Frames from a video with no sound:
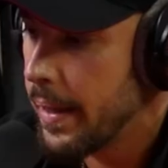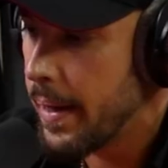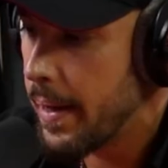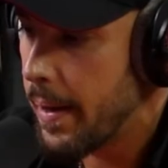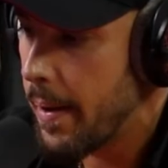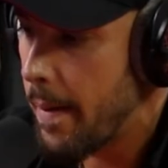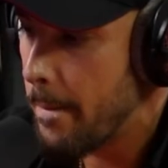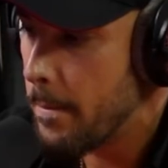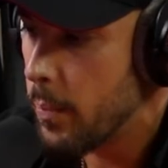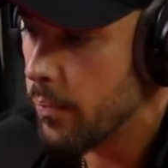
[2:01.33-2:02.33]
E,
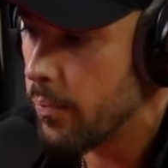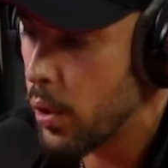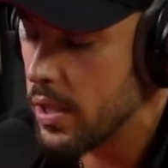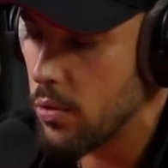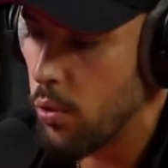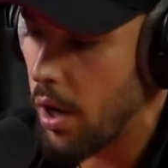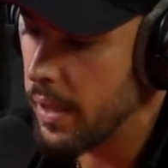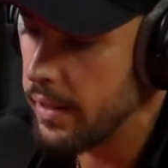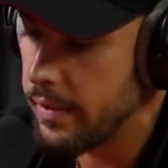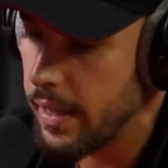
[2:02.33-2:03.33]
um, poi
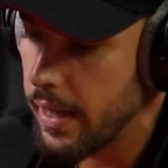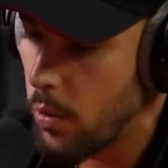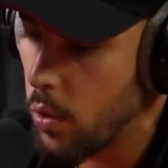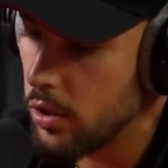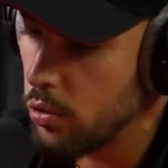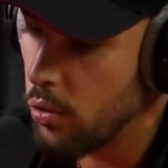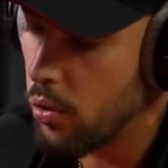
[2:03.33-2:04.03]
sicuramente quando,